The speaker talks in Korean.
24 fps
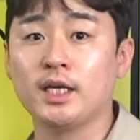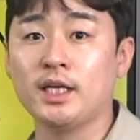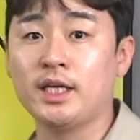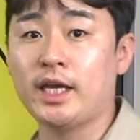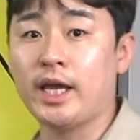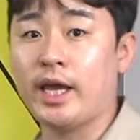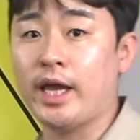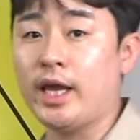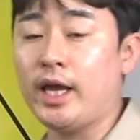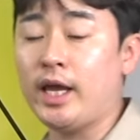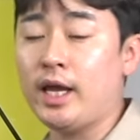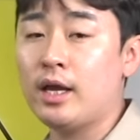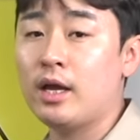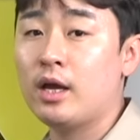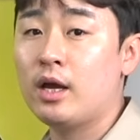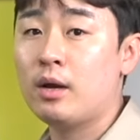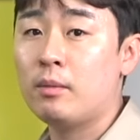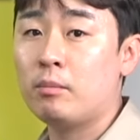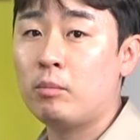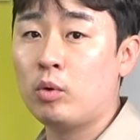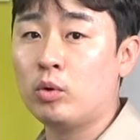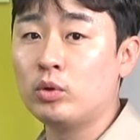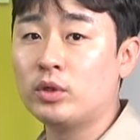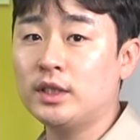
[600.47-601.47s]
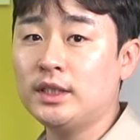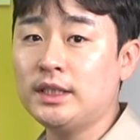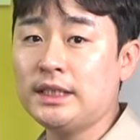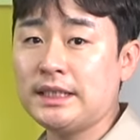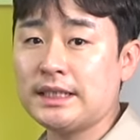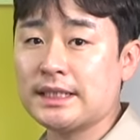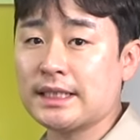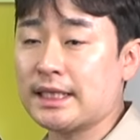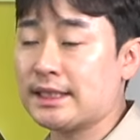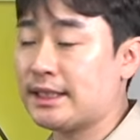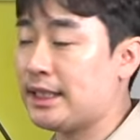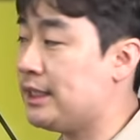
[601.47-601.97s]
이게 모든
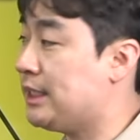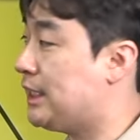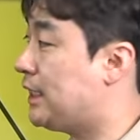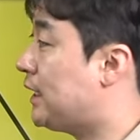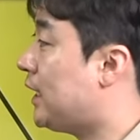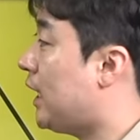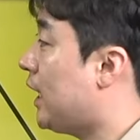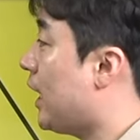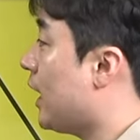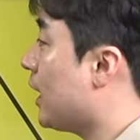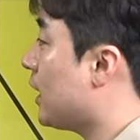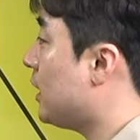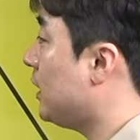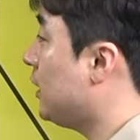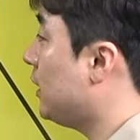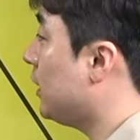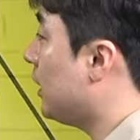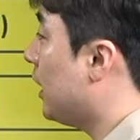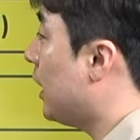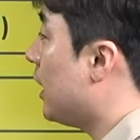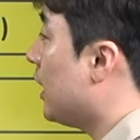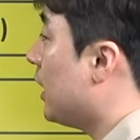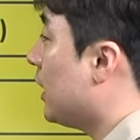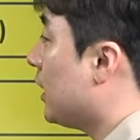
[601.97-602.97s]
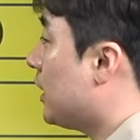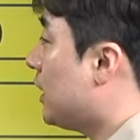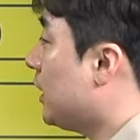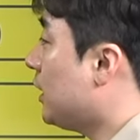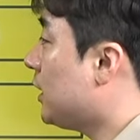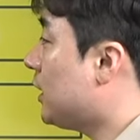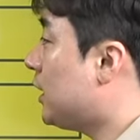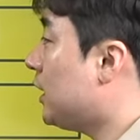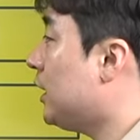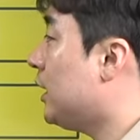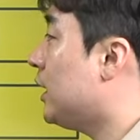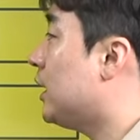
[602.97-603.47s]
자산 시장의 큰
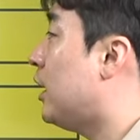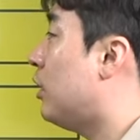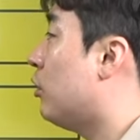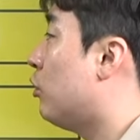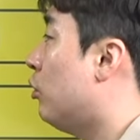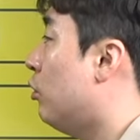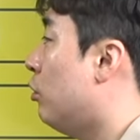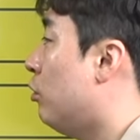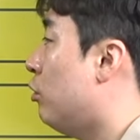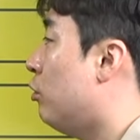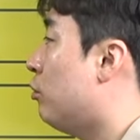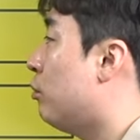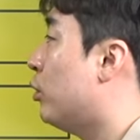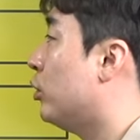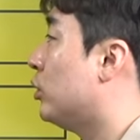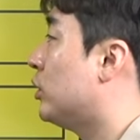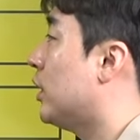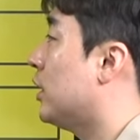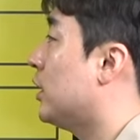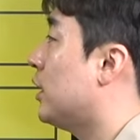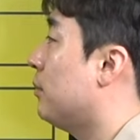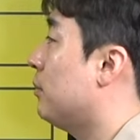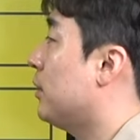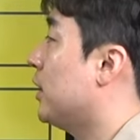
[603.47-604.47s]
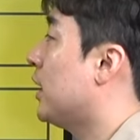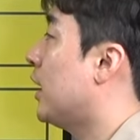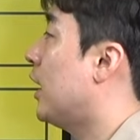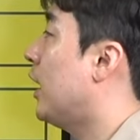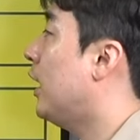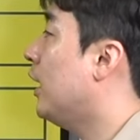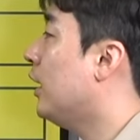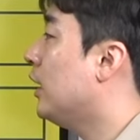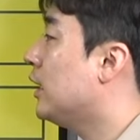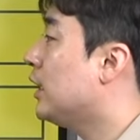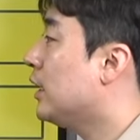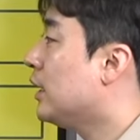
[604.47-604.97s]
특징이라고 보셔야
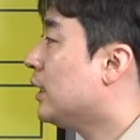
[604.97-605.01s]
됩니다.